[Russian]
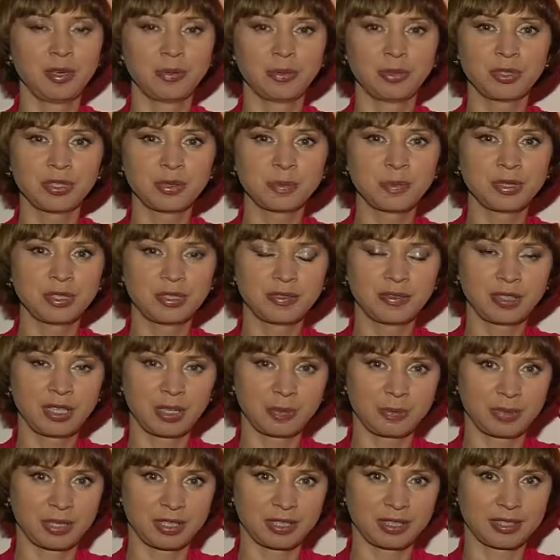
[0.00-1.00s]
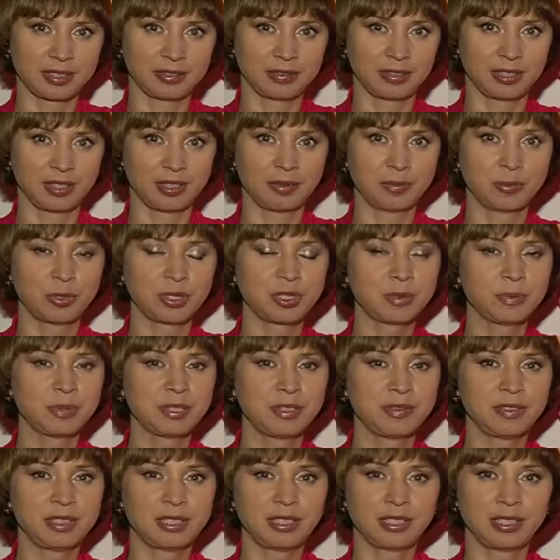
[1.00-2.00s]
Может быть, вы опаздывали, может
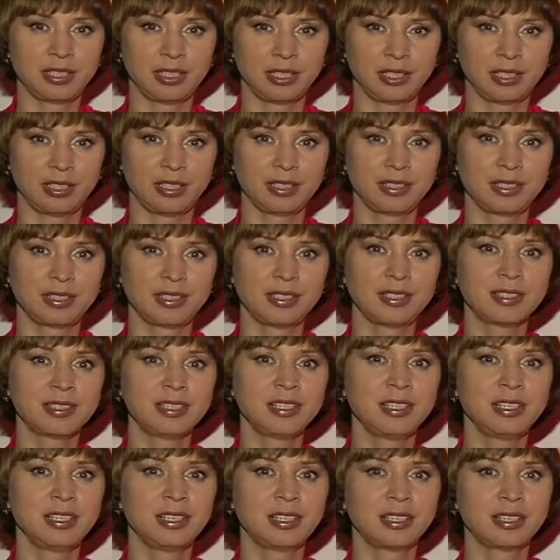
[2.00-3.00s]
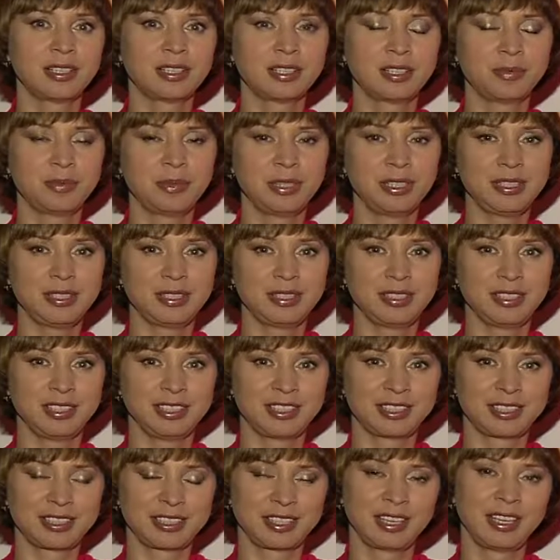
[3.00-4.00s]
быть, вы терялись, не знали, как
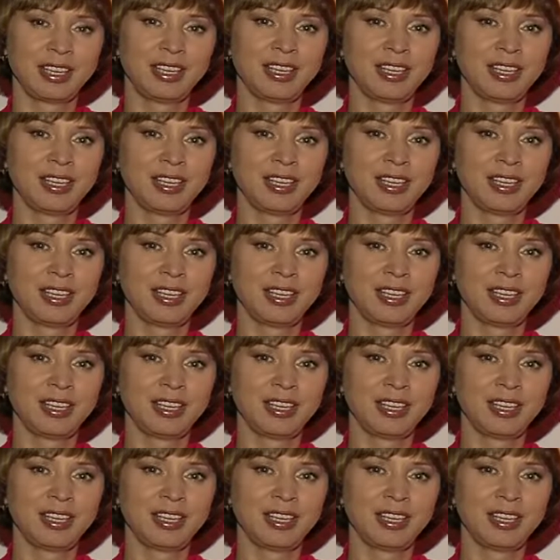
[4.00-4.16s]
объяснить,